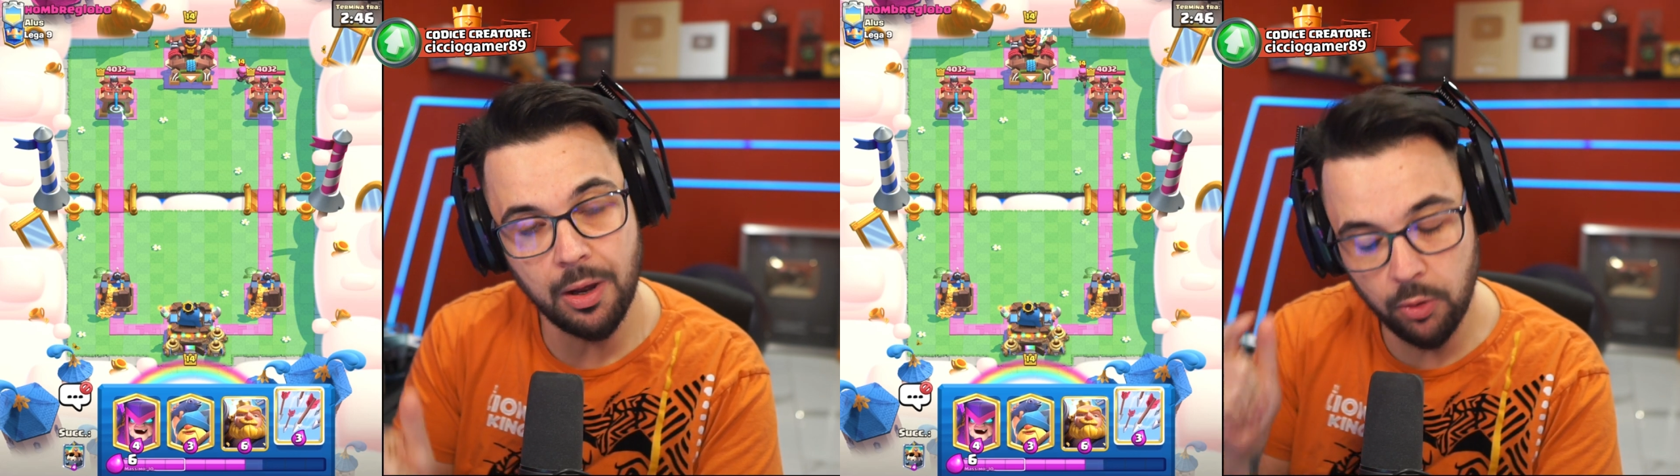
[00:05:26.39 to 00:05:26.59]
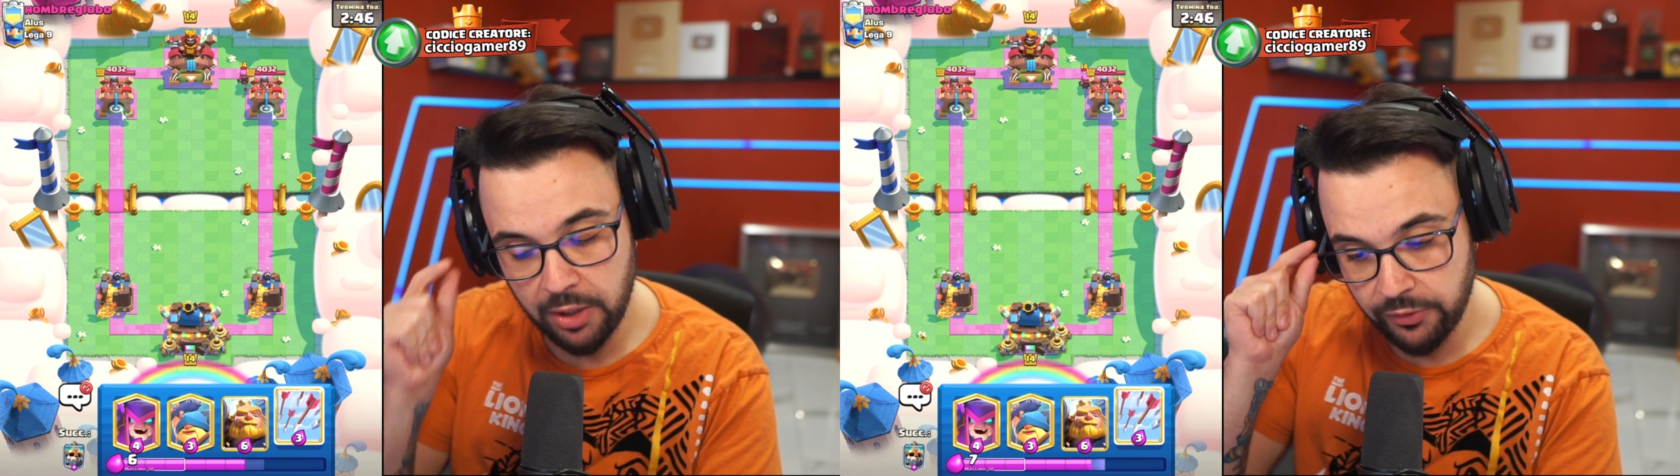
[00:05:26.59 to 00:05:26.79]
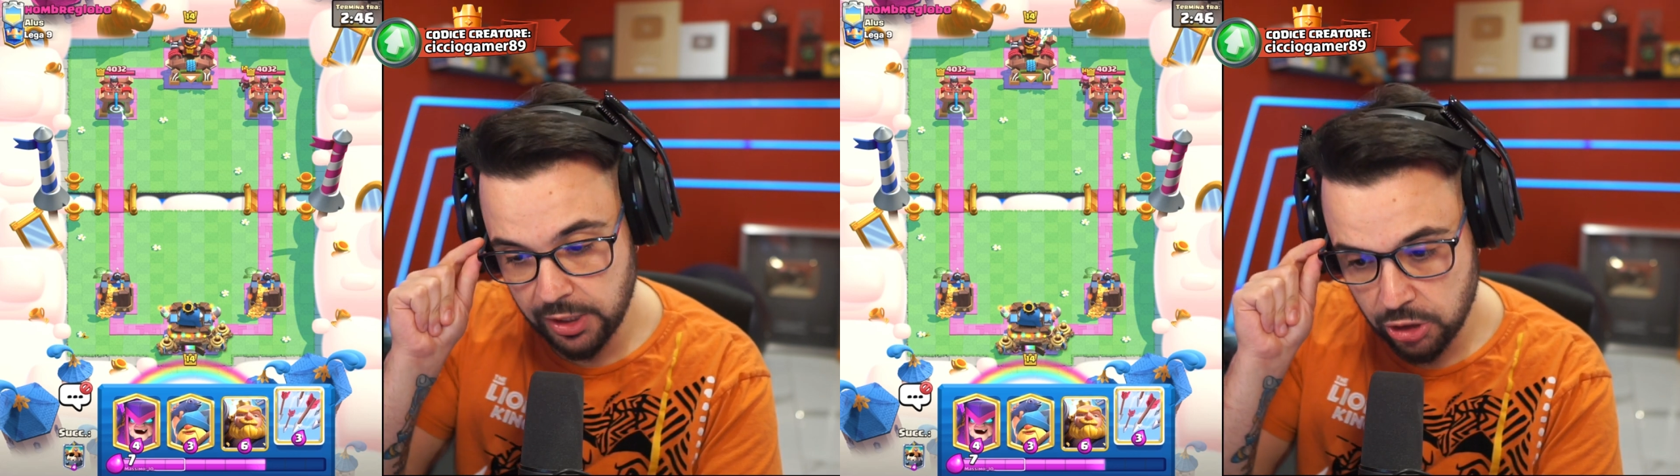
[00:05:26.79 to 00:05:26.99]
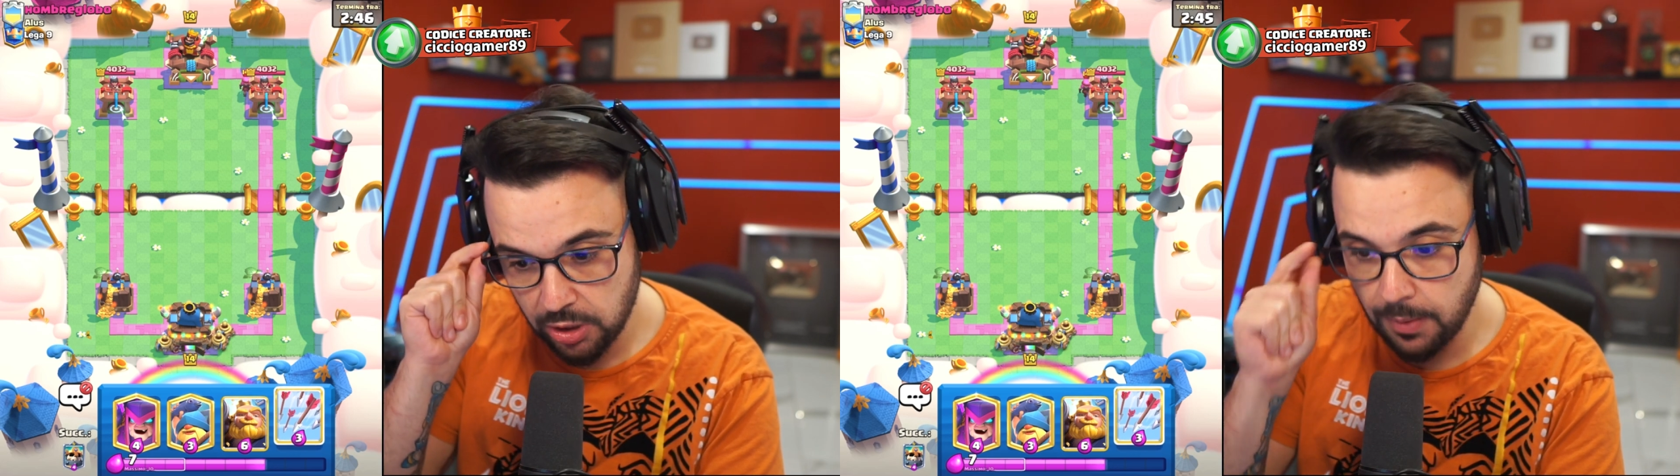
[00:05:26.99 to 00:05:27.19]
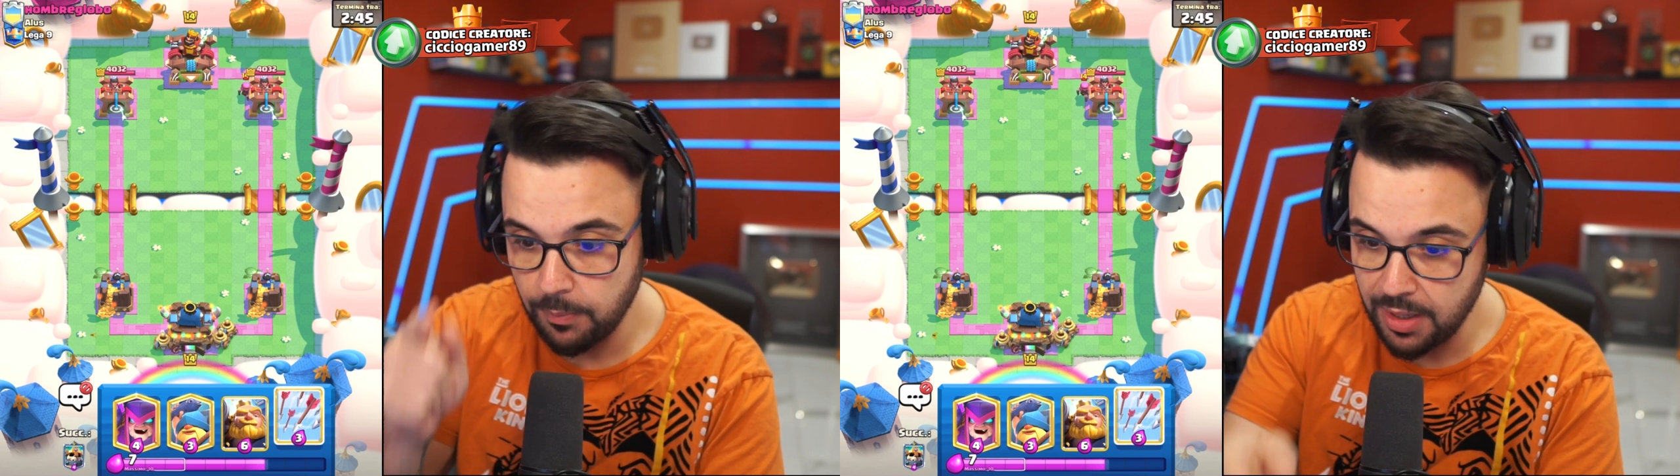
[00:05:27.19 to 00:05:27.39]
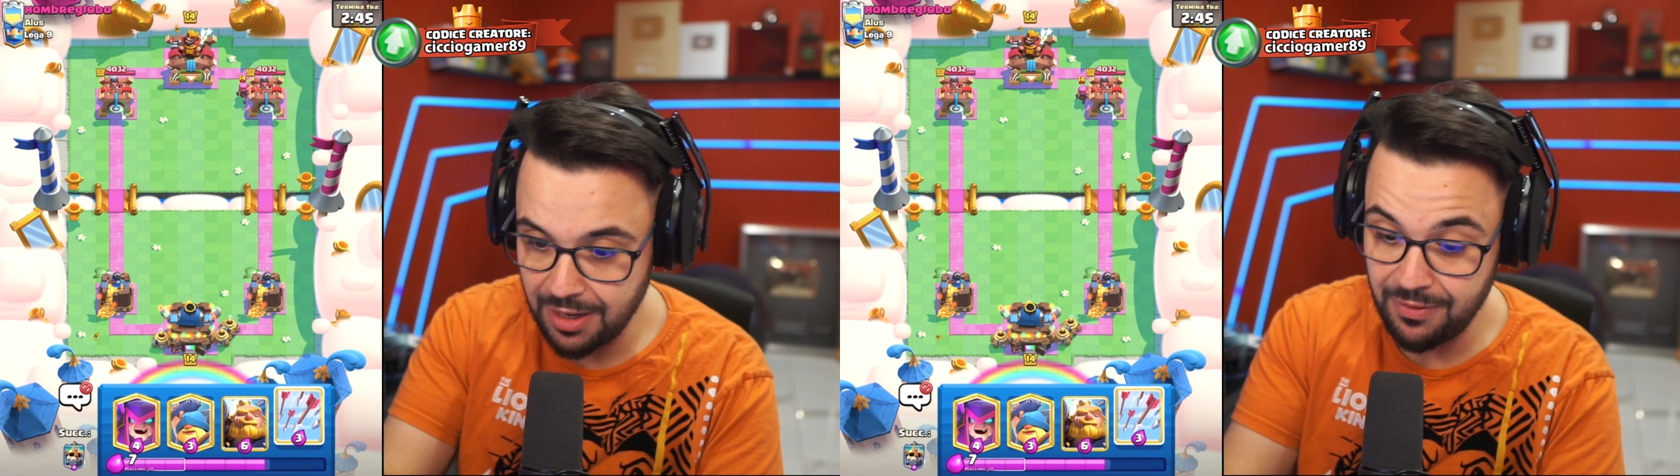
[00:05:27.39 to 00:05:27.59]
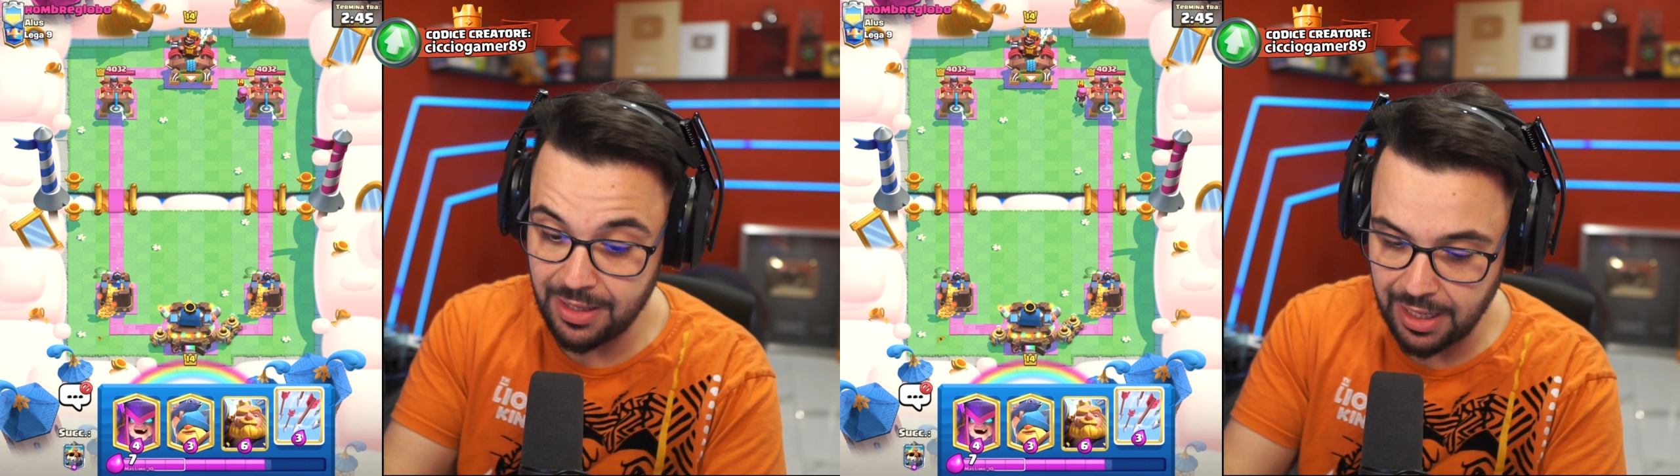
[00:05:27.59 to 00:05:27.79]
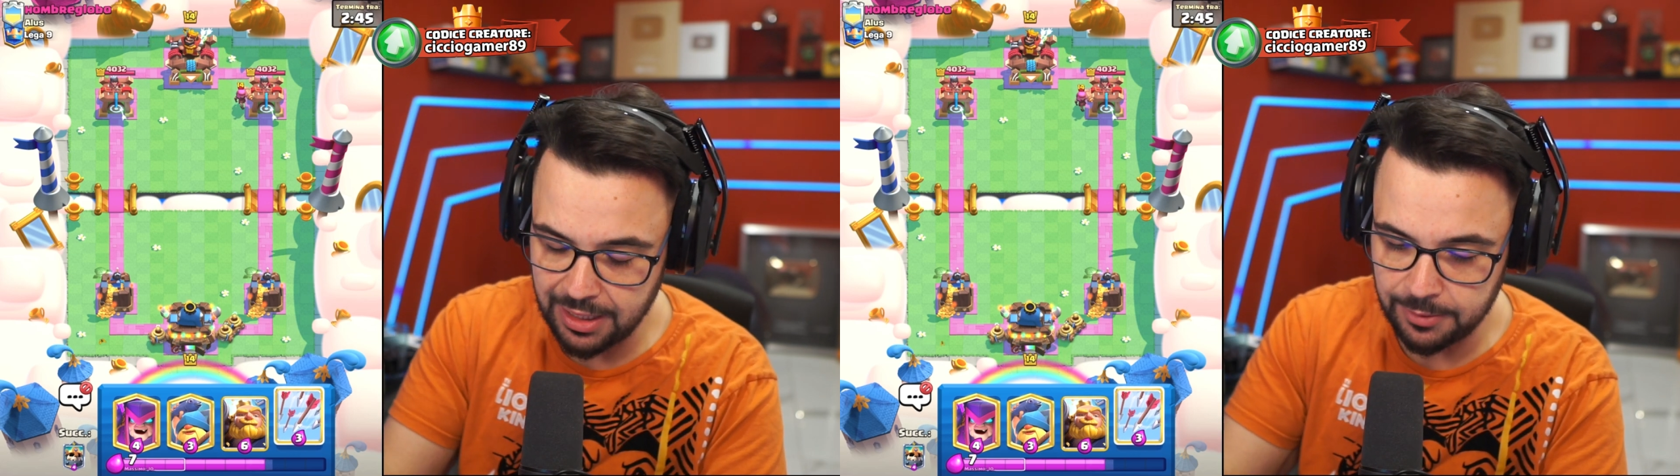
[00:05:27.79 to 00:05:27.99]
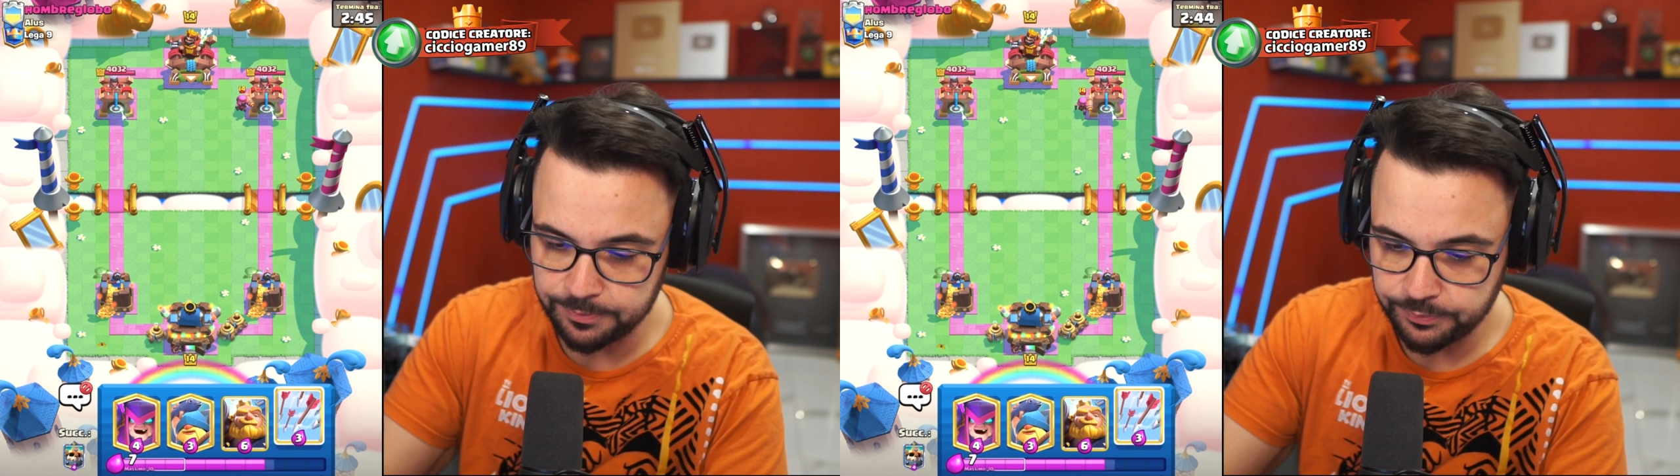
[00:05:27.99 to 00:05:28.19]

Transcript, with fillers: ho le frecce per evitare